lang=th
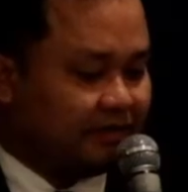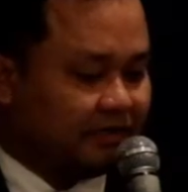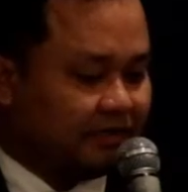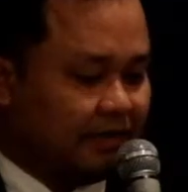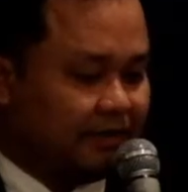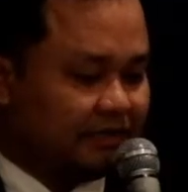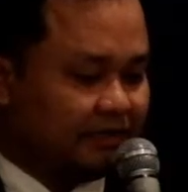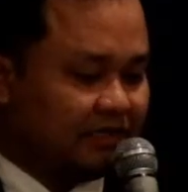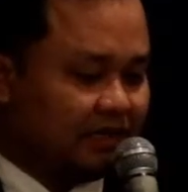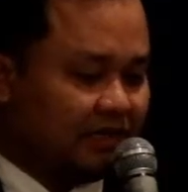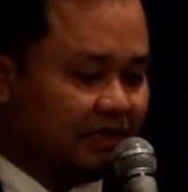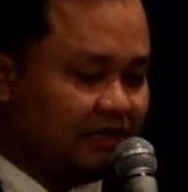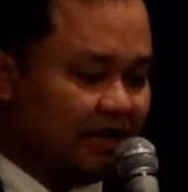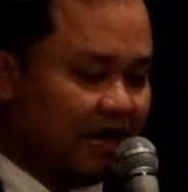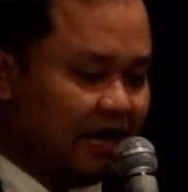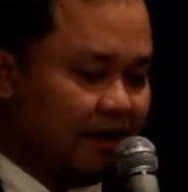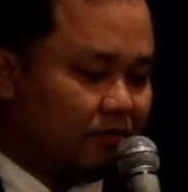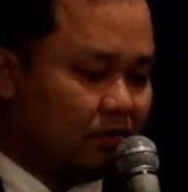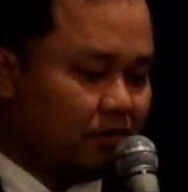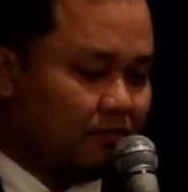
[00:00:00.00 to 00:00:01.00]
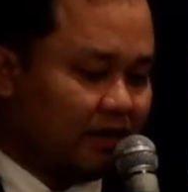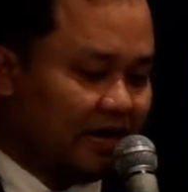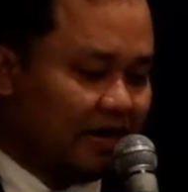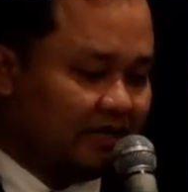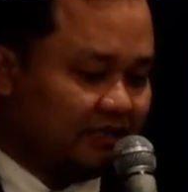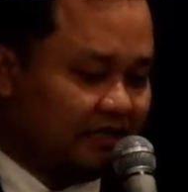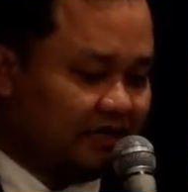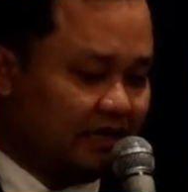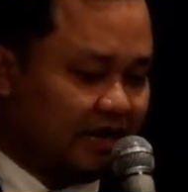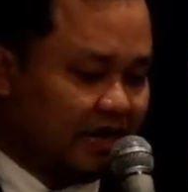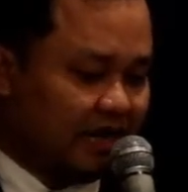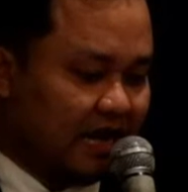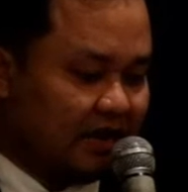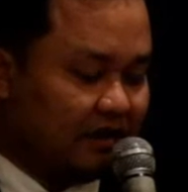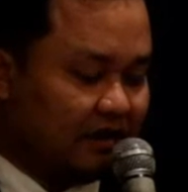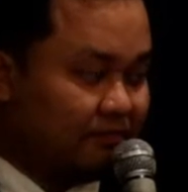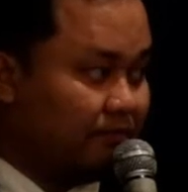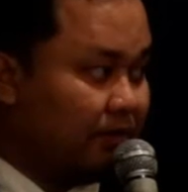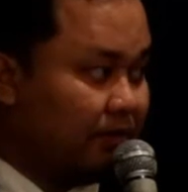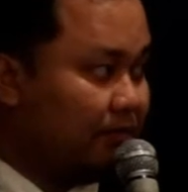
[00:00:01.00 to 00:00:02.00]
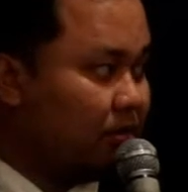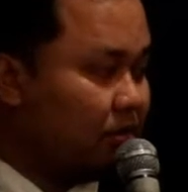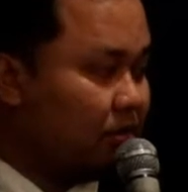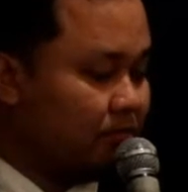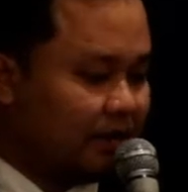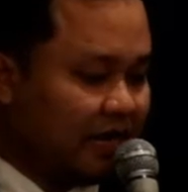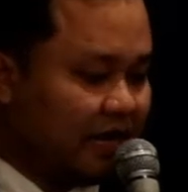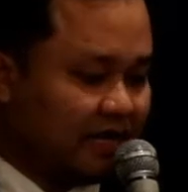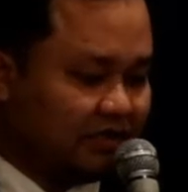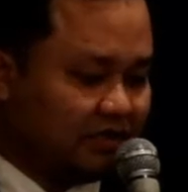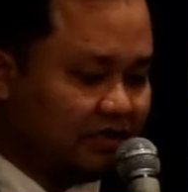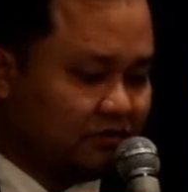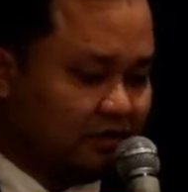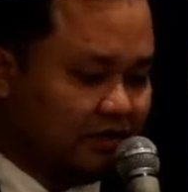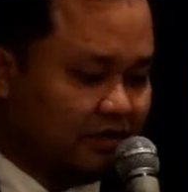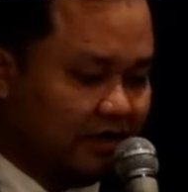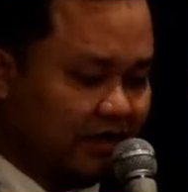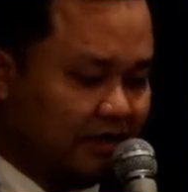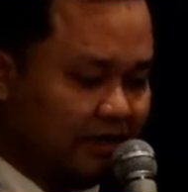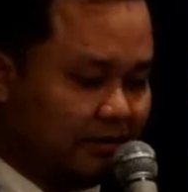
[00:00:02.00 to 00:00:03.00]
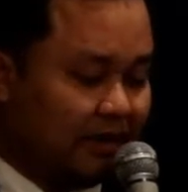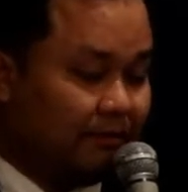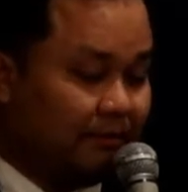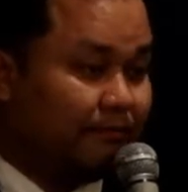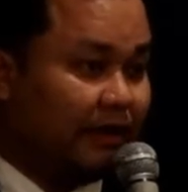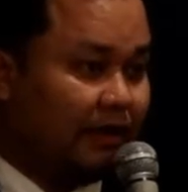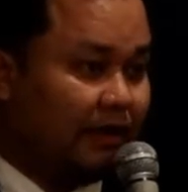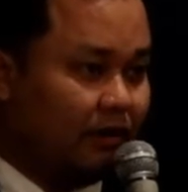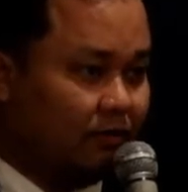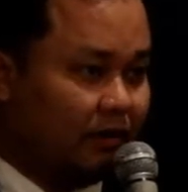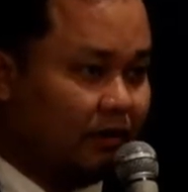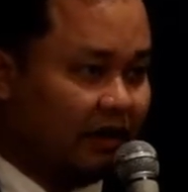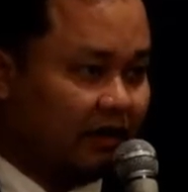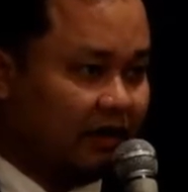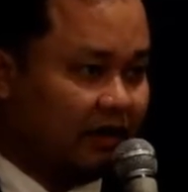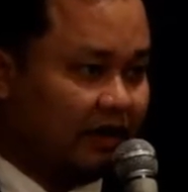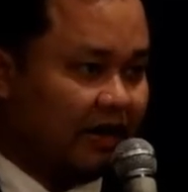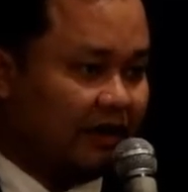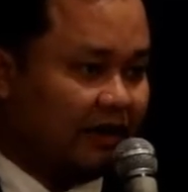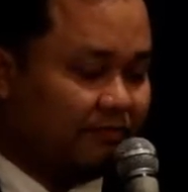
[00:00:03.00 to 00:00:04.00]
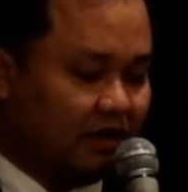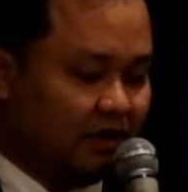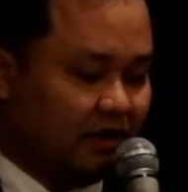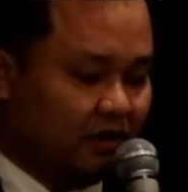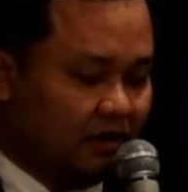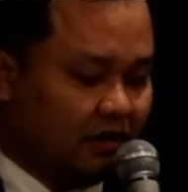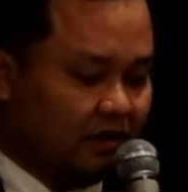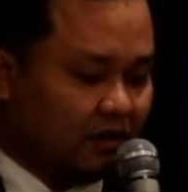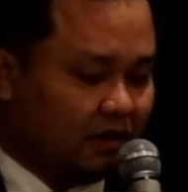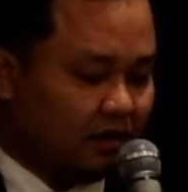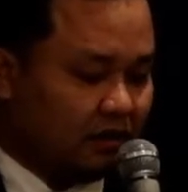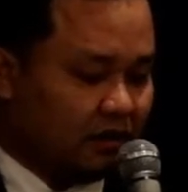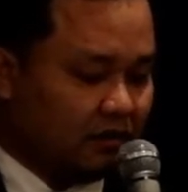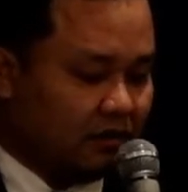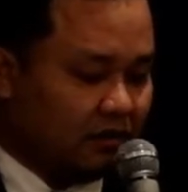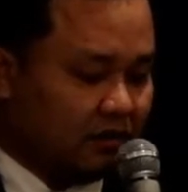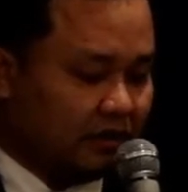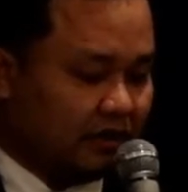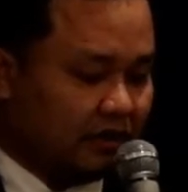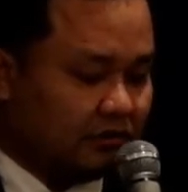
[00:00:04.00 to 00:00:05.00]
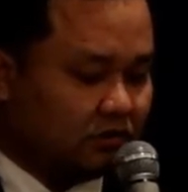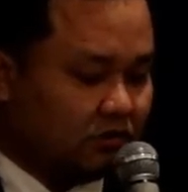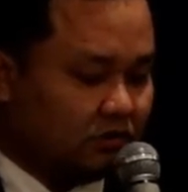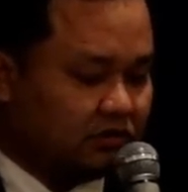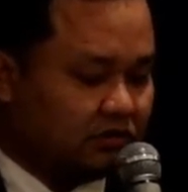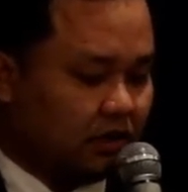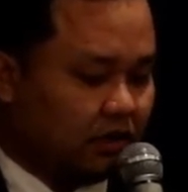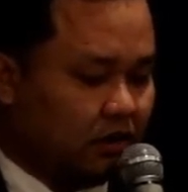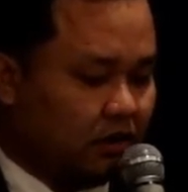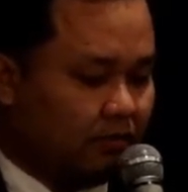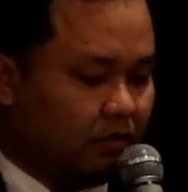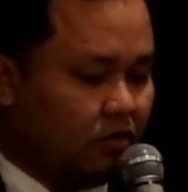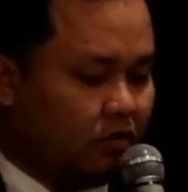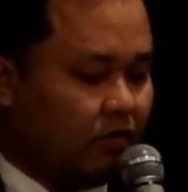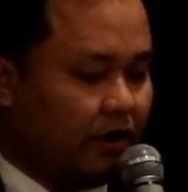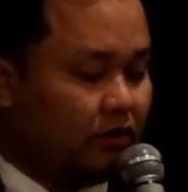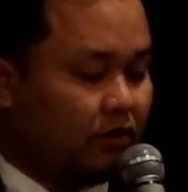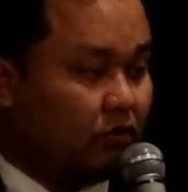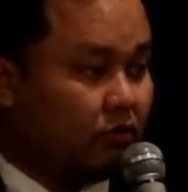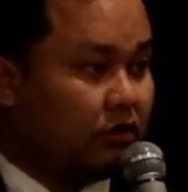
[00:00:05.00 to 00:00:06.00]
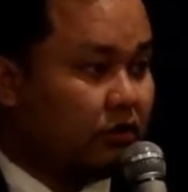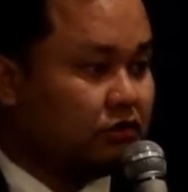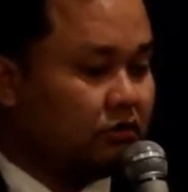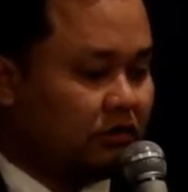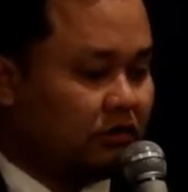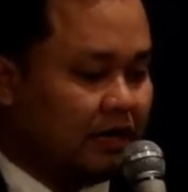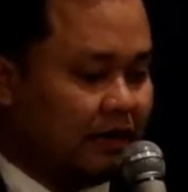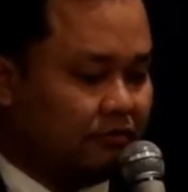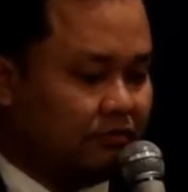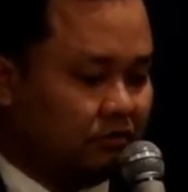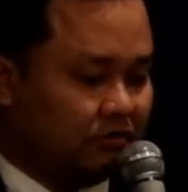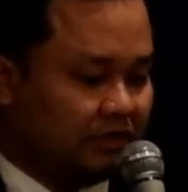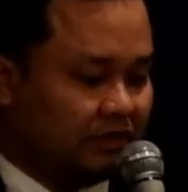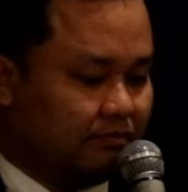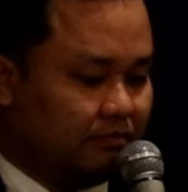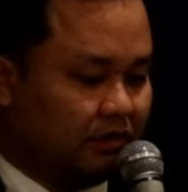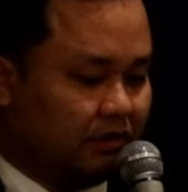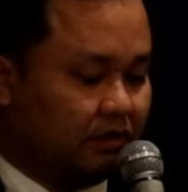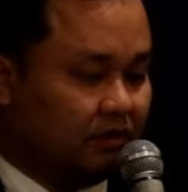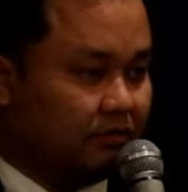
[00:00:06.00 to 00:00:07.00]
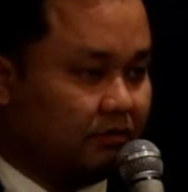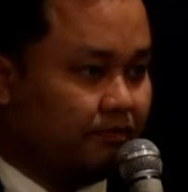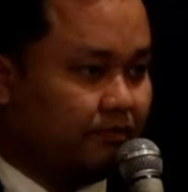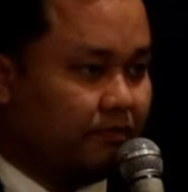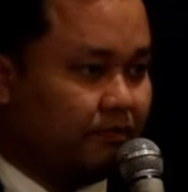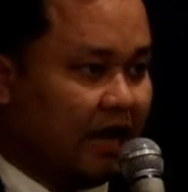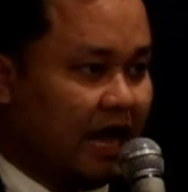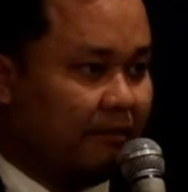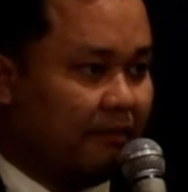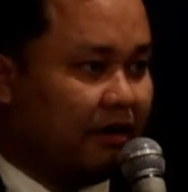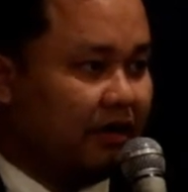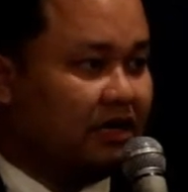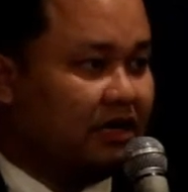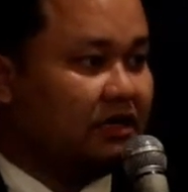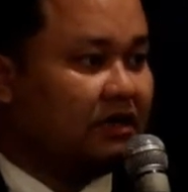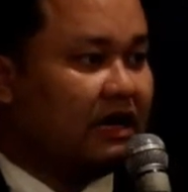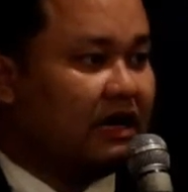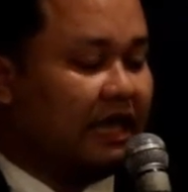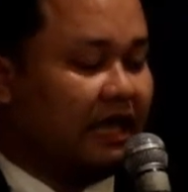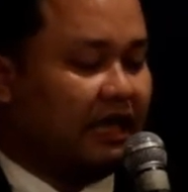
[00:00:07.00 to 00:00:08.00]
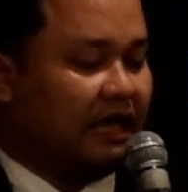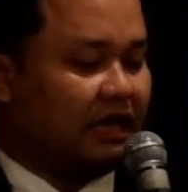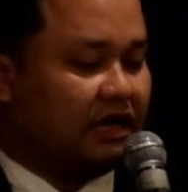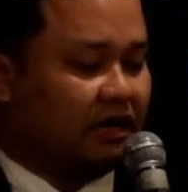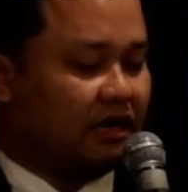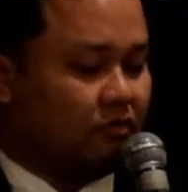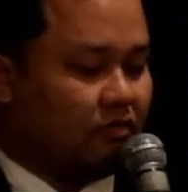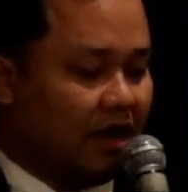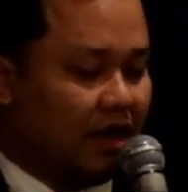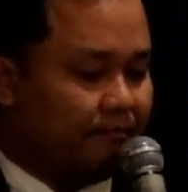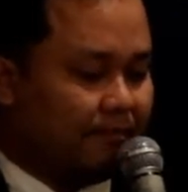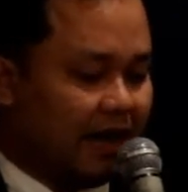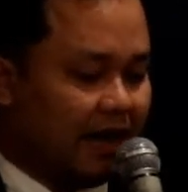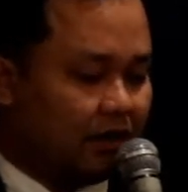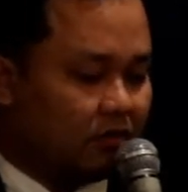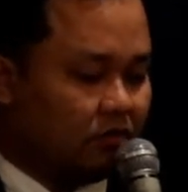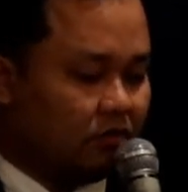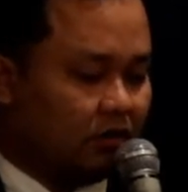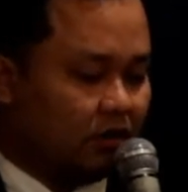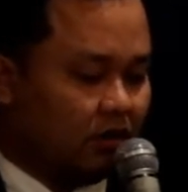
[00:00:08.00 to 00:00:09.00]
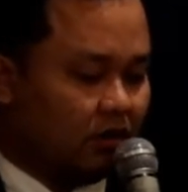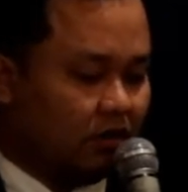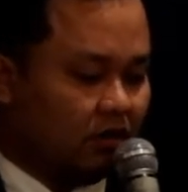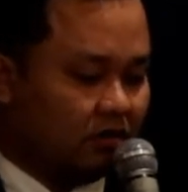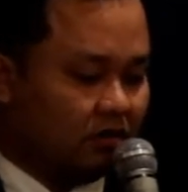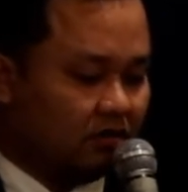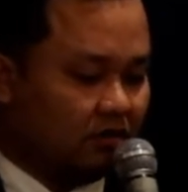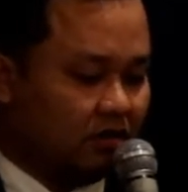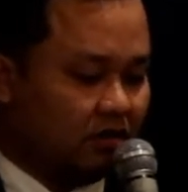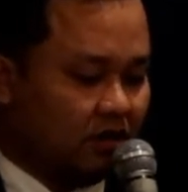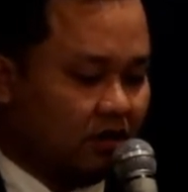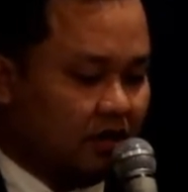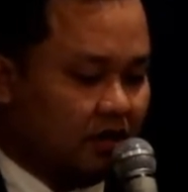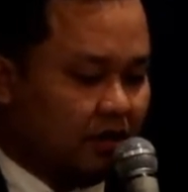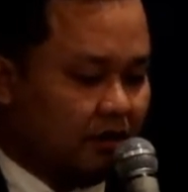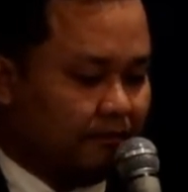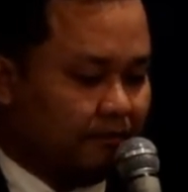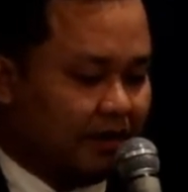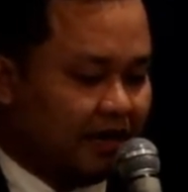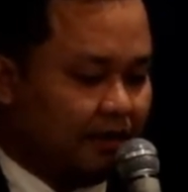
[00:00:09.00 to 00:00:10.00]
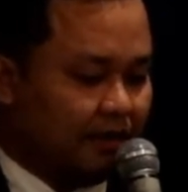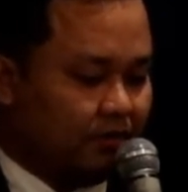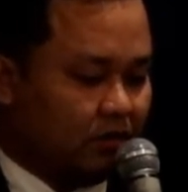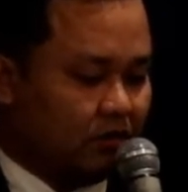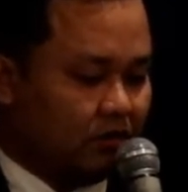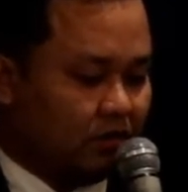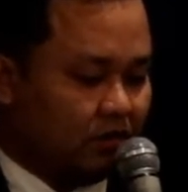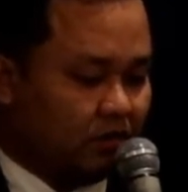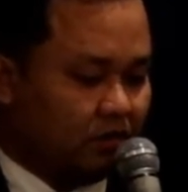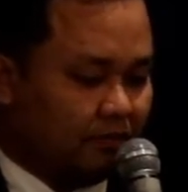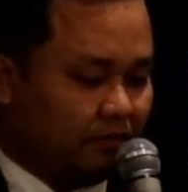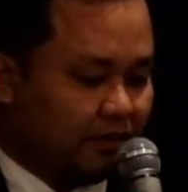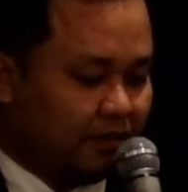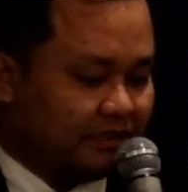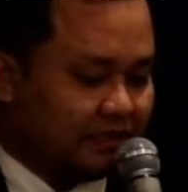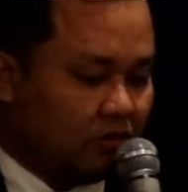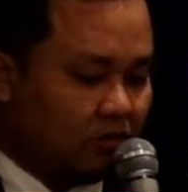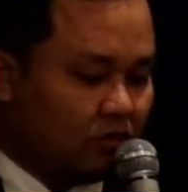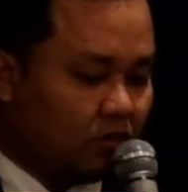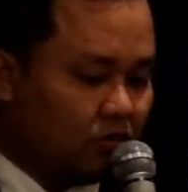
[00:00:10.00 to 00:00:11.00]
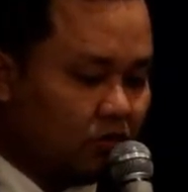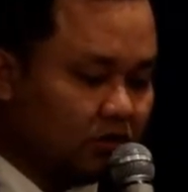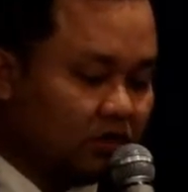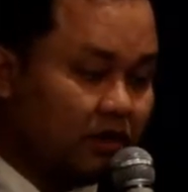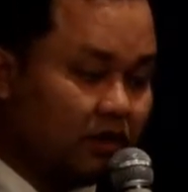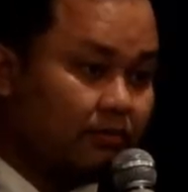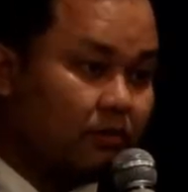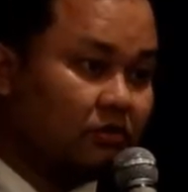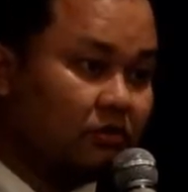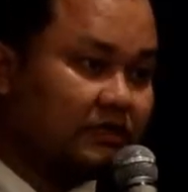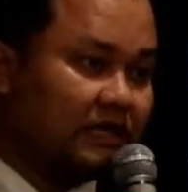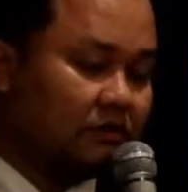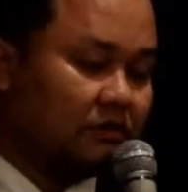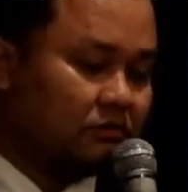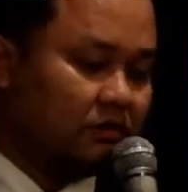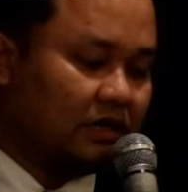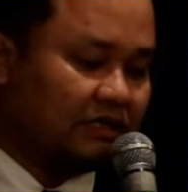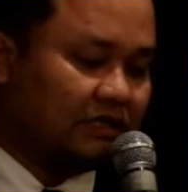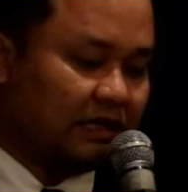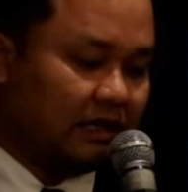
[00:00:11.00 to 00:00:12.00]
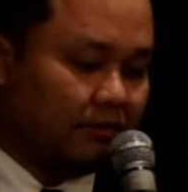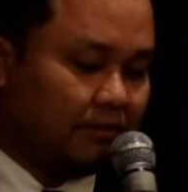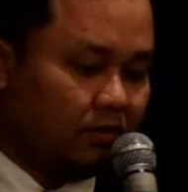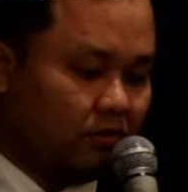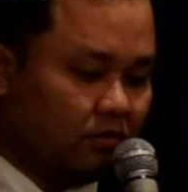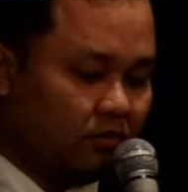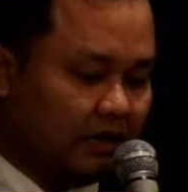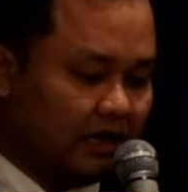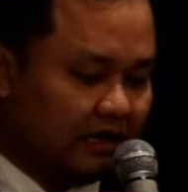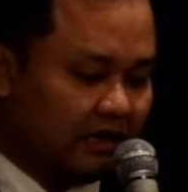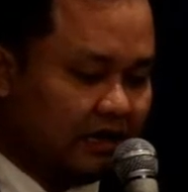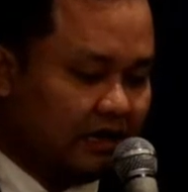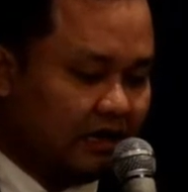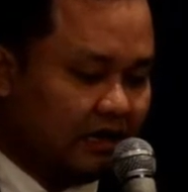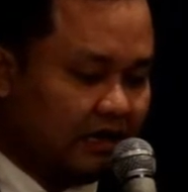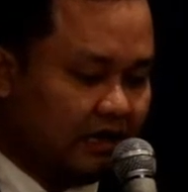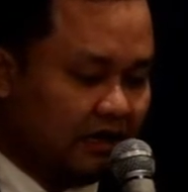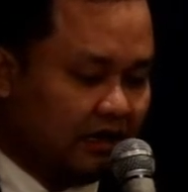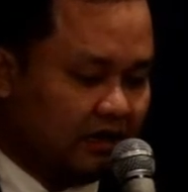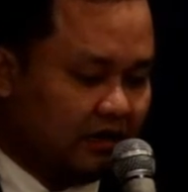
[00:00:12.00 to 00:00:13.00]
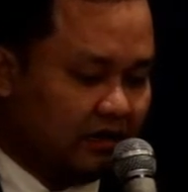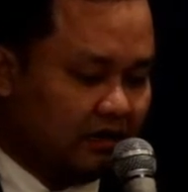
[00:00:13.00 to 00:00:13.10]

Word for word: จพระศรีพัชรินทราบรมราชินีนาถพระบรมราชชนนีพันปีหลวงนะครับ ก็ท่านทรงฉลองพระองค์ไว้ทุกด้วยชุดดำอยู่เสมอ บันทึกในเกิดวังปารุษของพระนิพนธ์ของพระเจ้าวรวงเธอพระองค์เจ้าจุลจักรพรมดเนี่ย ท่านได้